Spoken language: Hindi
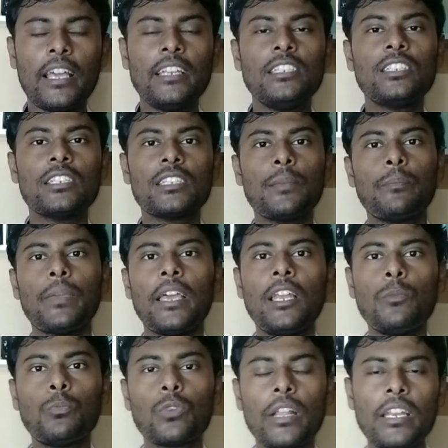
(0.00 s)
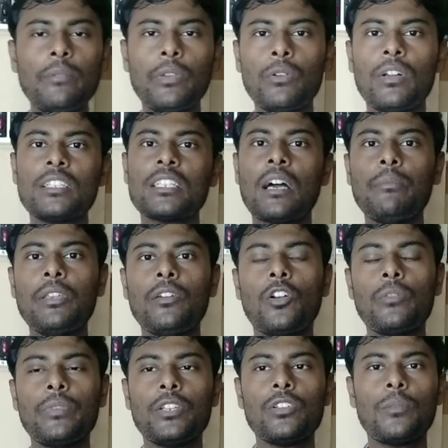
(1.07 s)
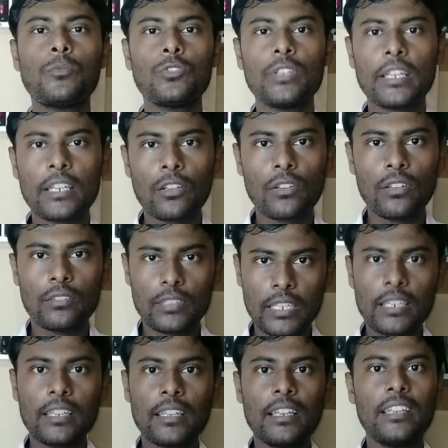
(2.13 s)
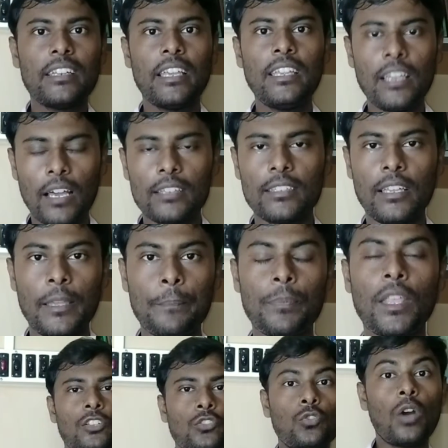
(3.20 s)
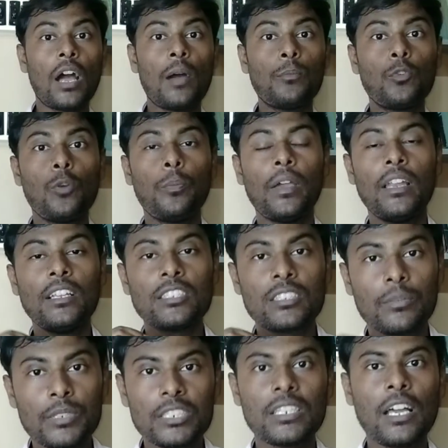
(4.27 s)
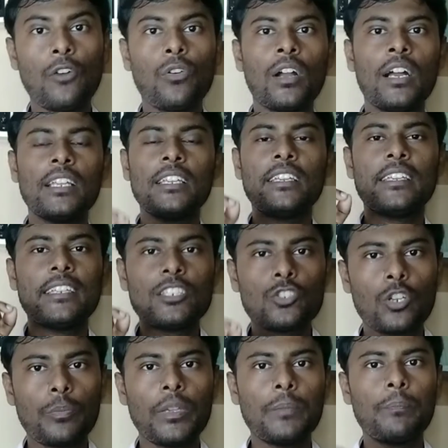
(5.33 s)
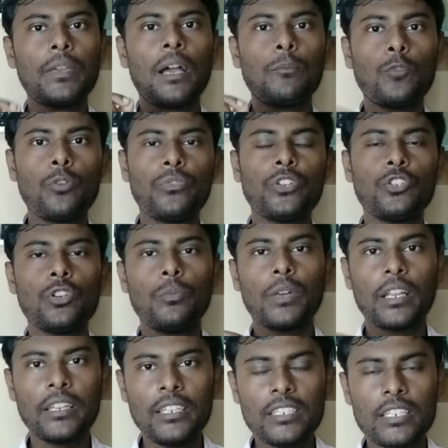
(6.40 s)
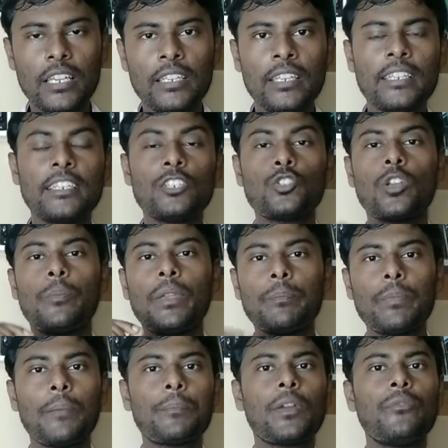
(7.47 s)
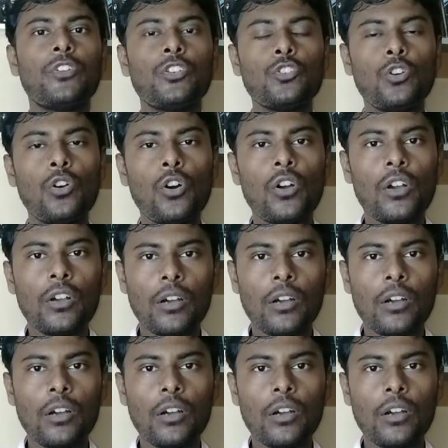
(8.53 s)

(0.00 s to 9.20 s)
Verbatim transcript: यानी जैसे पहले पुराने व्यूअर्स अभी और वीडियो आपको देखने को देखने के लिए नहीं आते हैं तो आपको पहले समझना होगा कि किस टॉपिक पे आपको वीडियो बनानी चाहिए किस टॉपिक पे आपका वीडियो